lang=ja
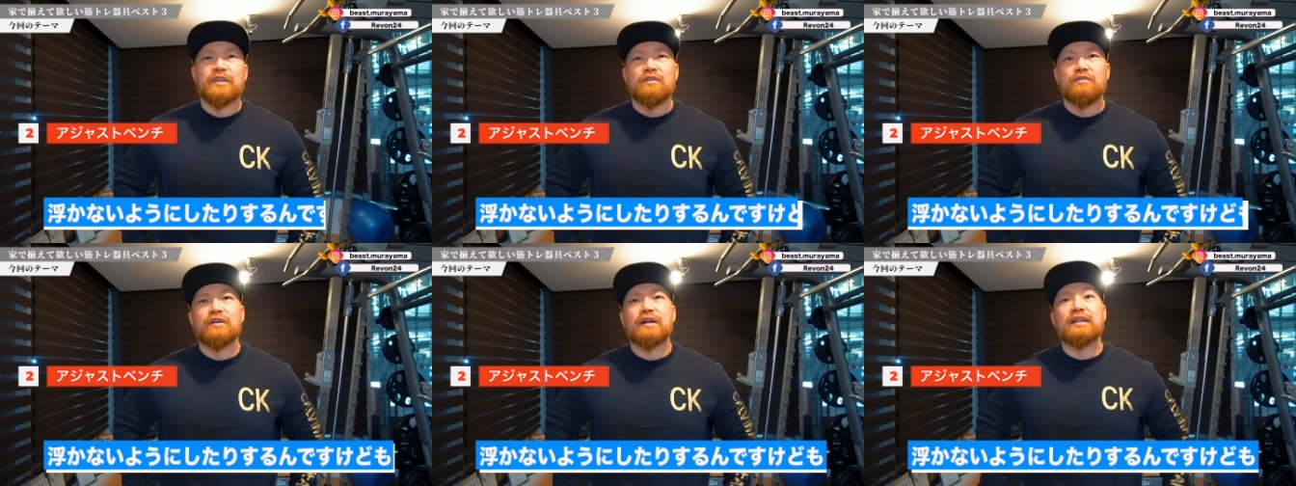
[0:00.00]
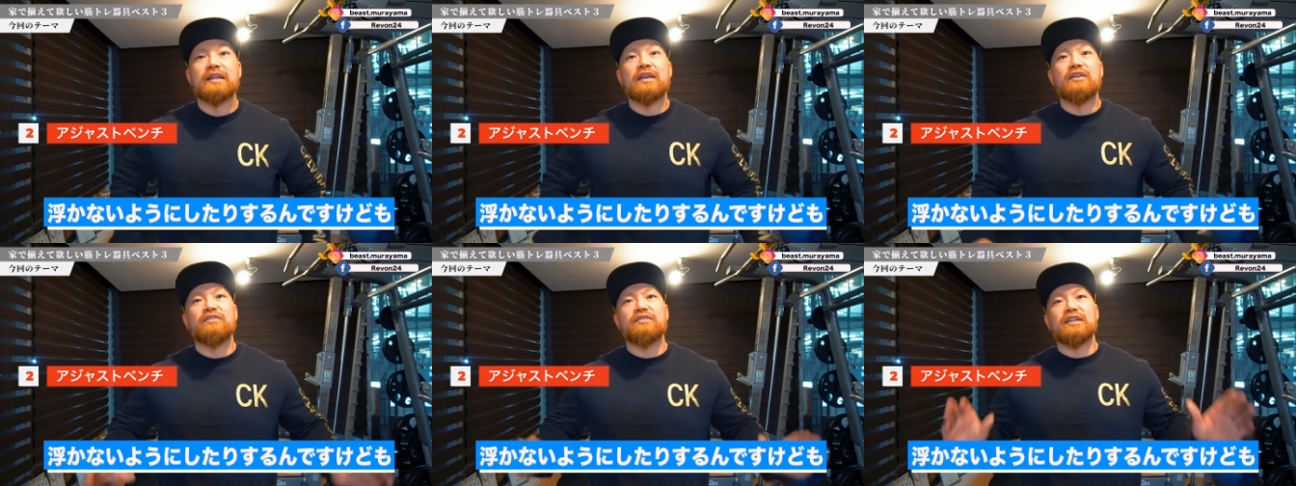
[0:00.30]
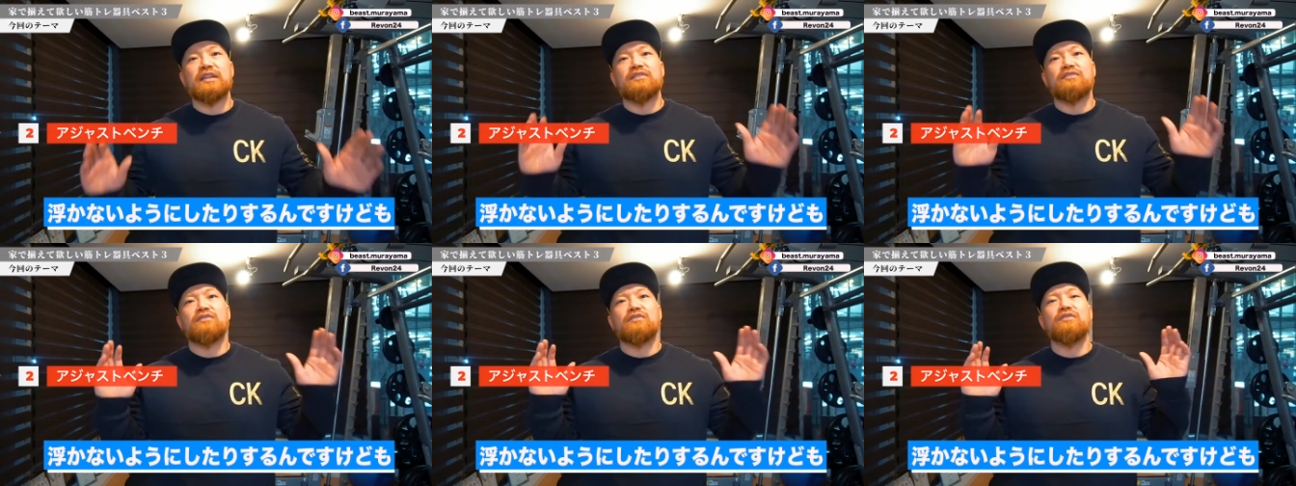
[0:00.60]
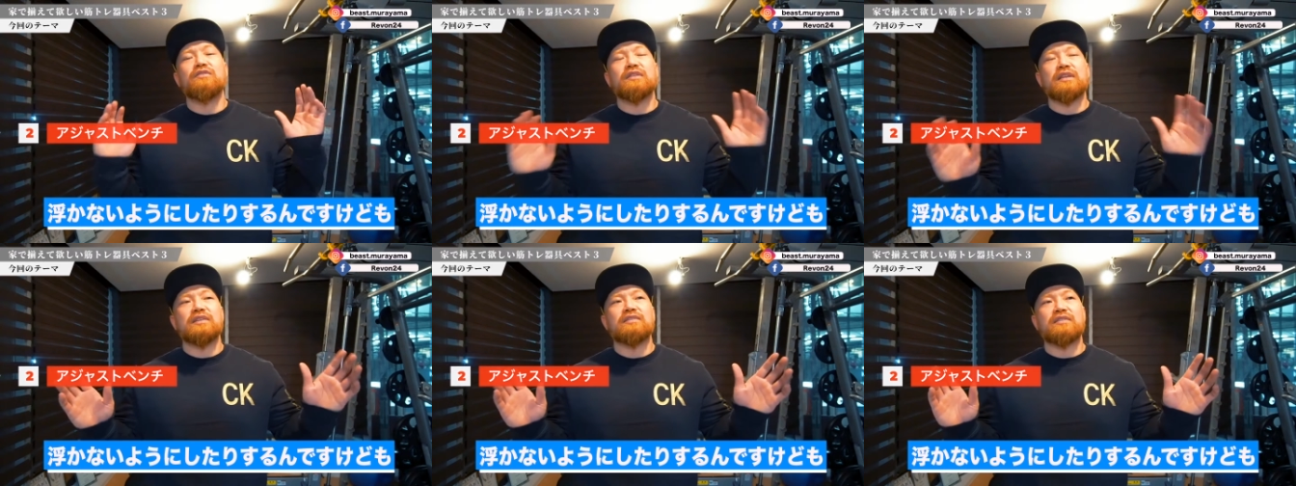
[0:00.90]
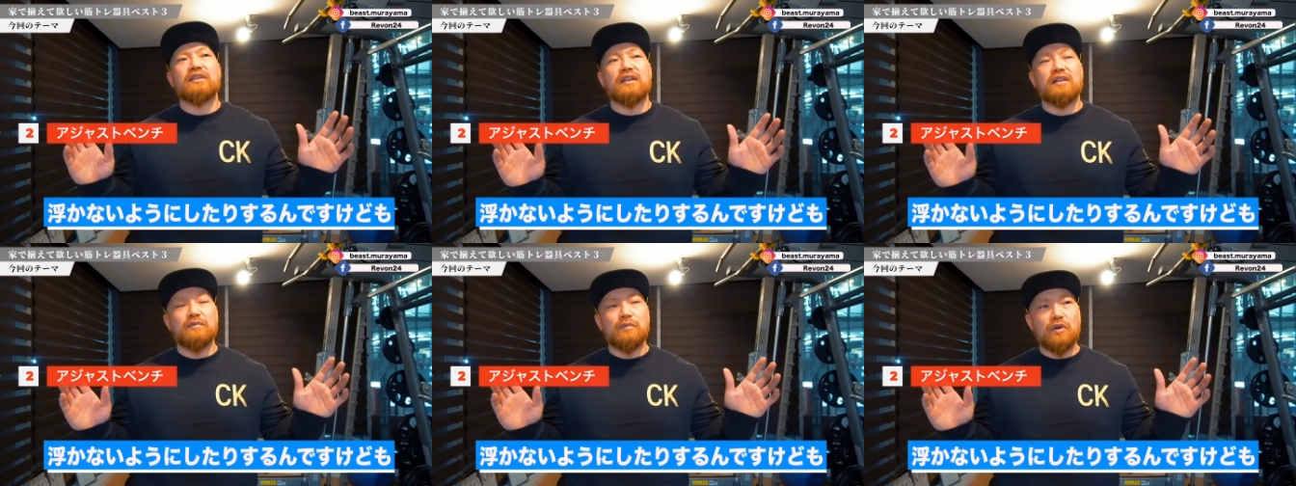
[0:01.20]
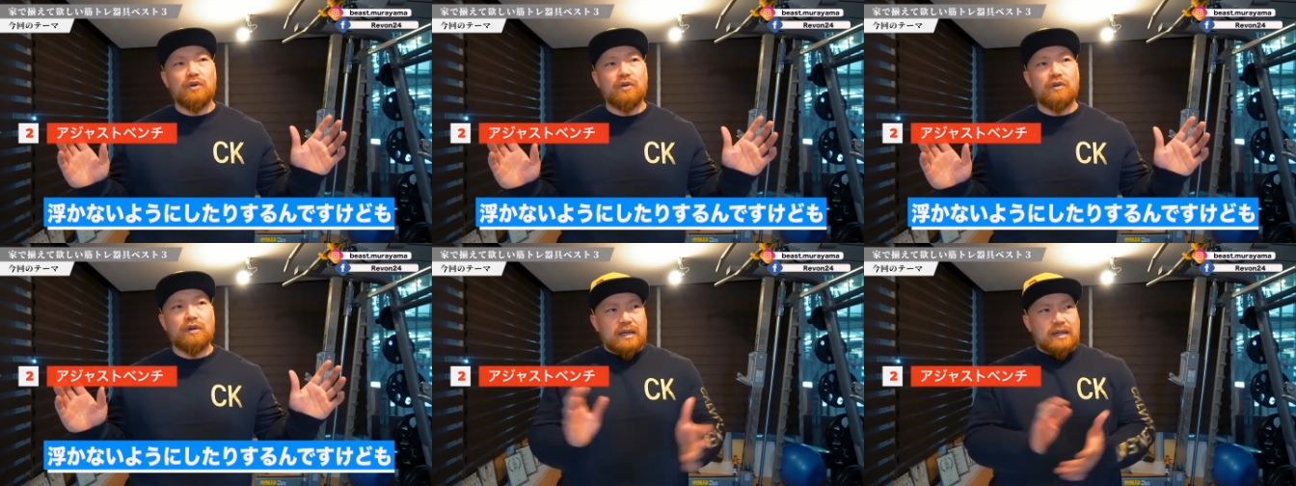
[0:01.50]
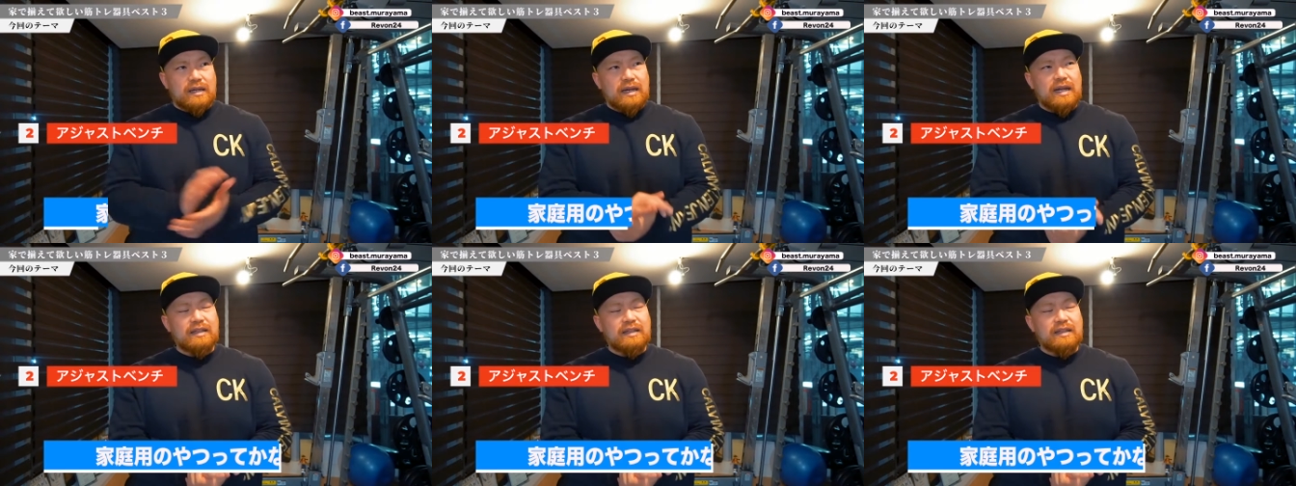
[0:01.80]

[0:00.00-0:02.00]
浮かないようにしたりするんですけども、